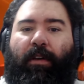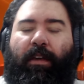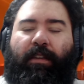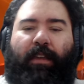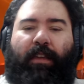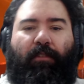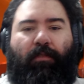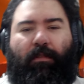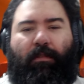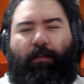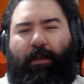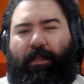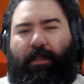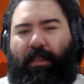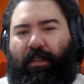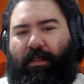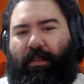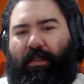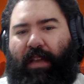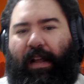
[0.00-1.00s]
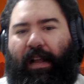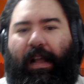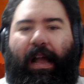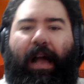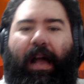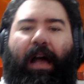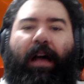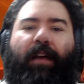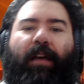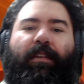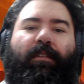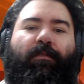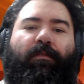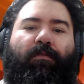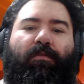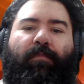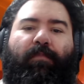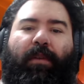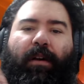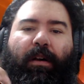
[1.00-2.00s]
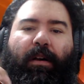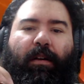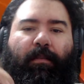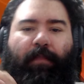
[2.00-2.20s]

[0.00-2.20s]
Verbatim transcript: E é quando você se agarra em alguma